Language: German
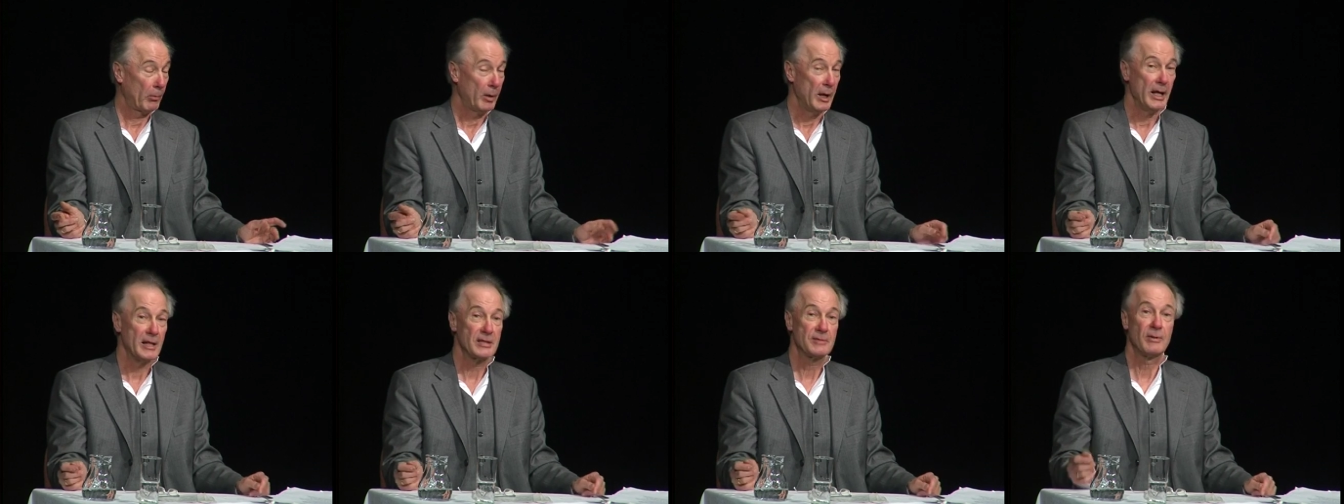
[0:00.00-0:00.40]

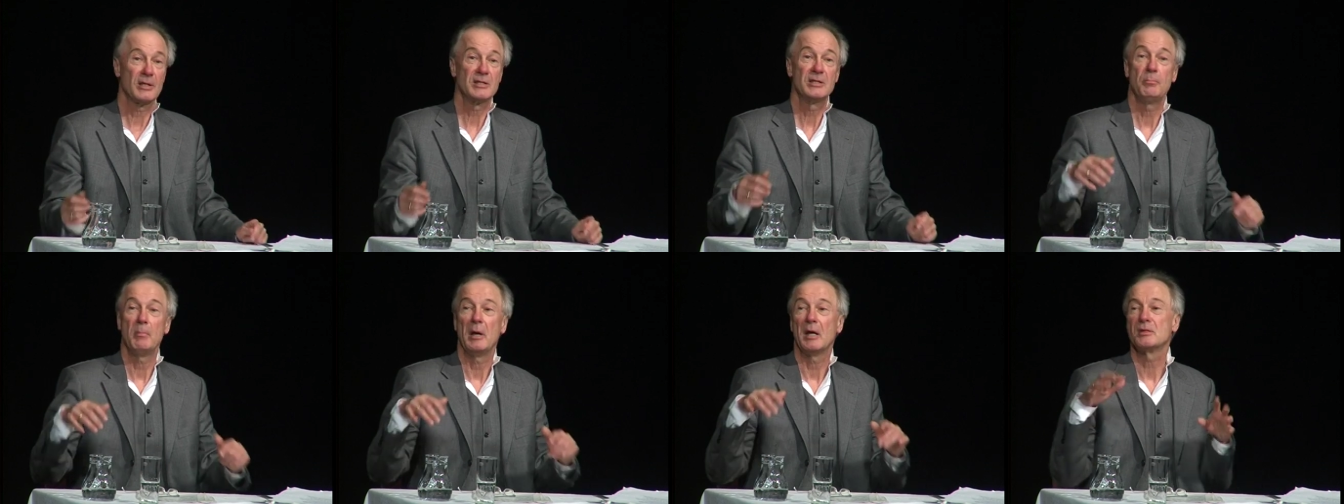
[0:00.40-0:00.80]
Erst war
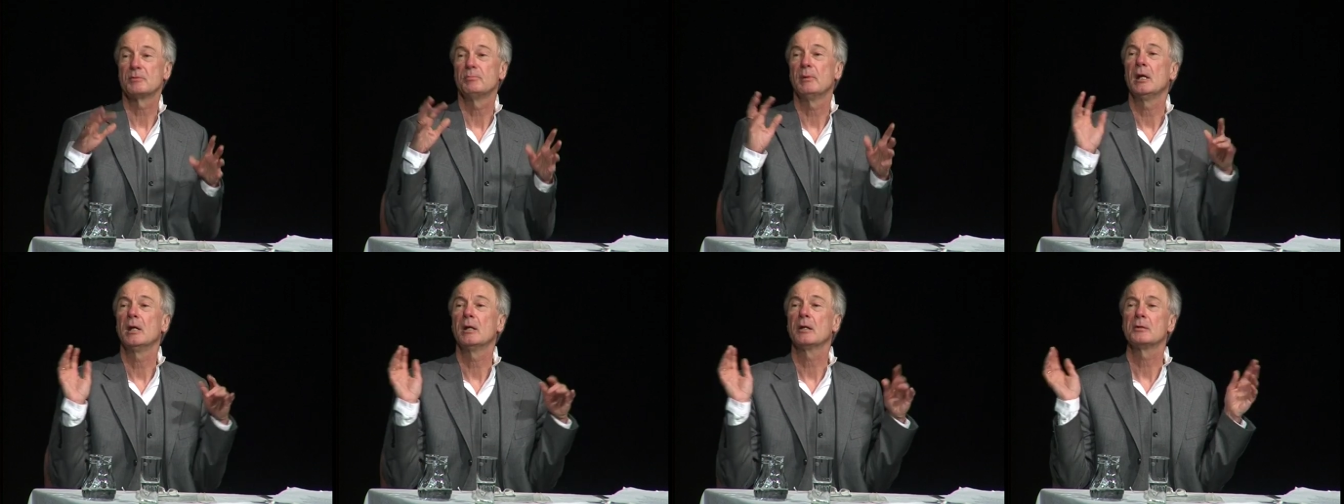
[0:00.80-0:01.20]
sie mehr als
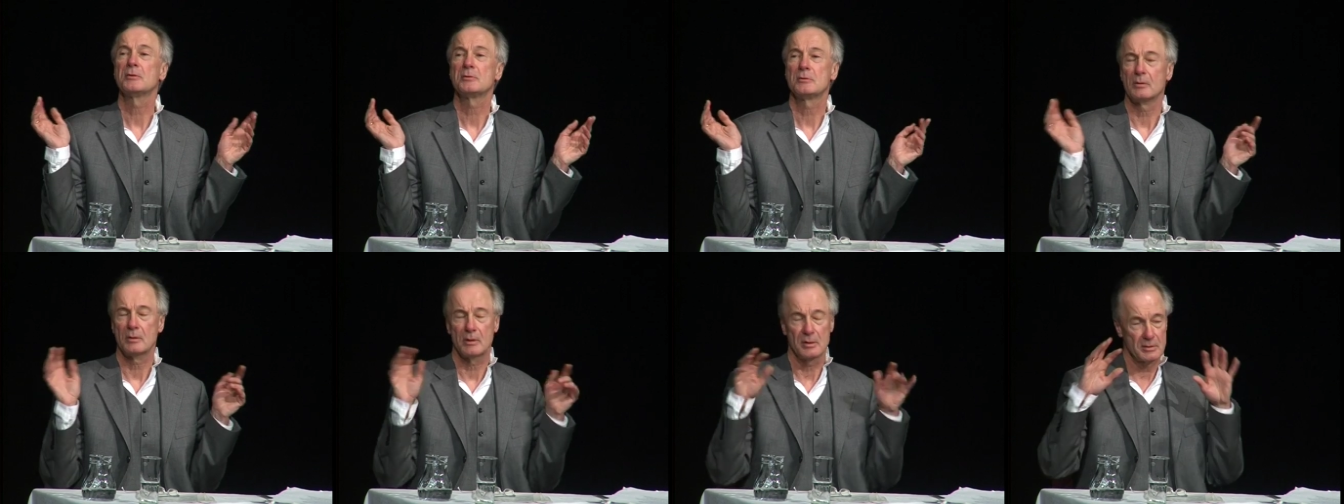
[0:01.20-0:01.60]
wählerisch,
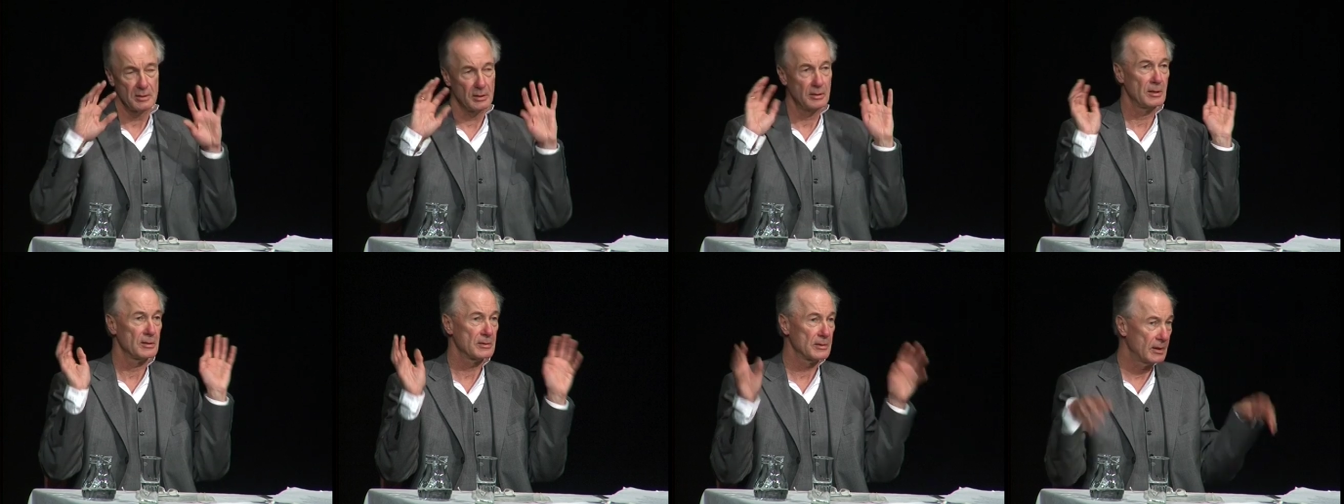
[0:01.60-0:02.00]
doch hat
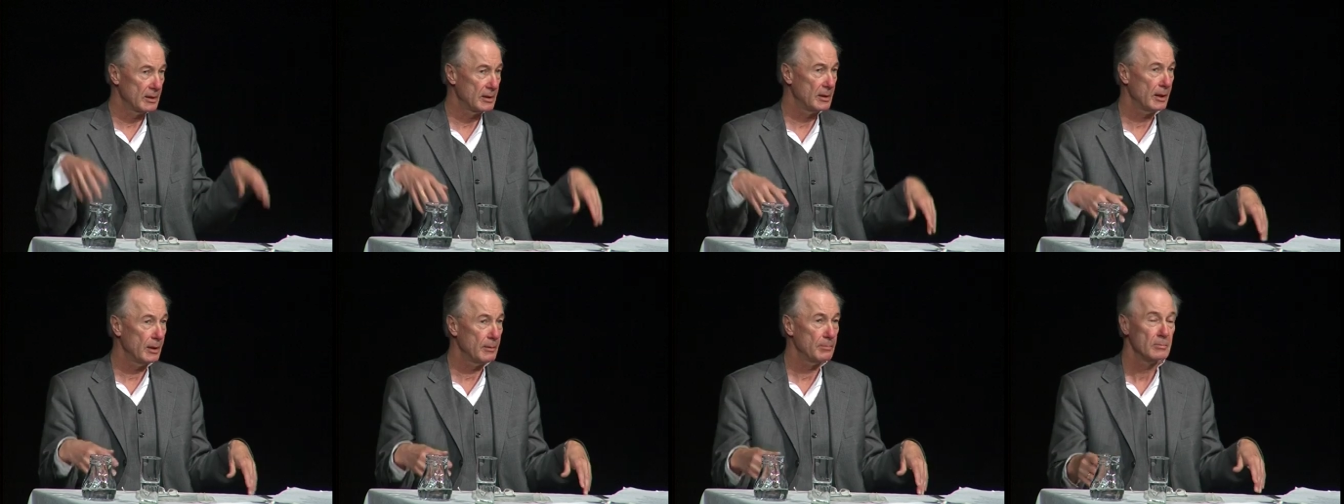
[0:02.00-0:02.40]
sich das
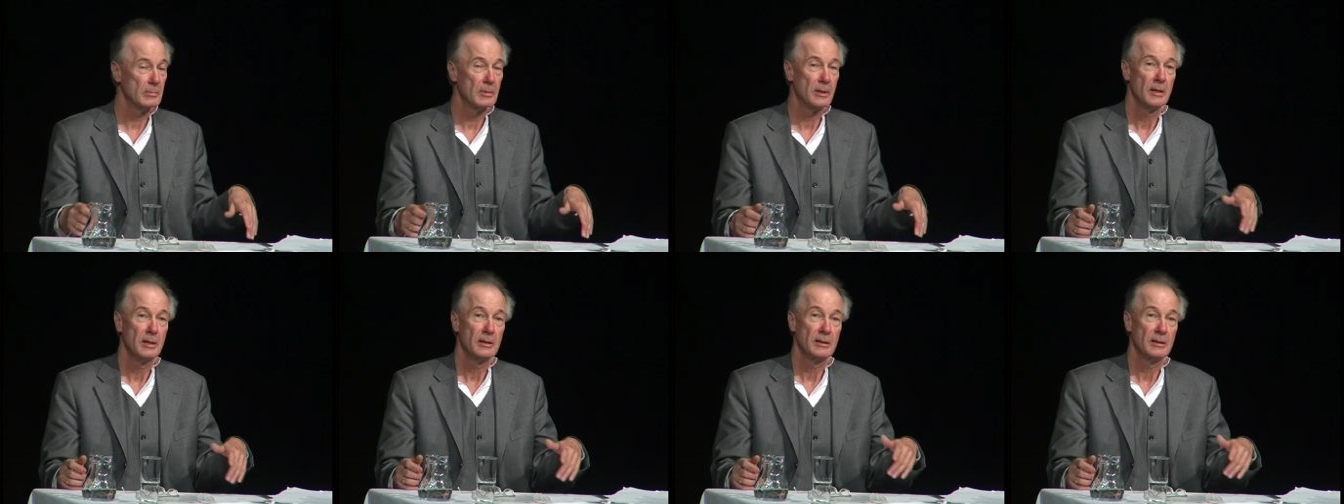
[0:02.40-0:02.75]
gegeben.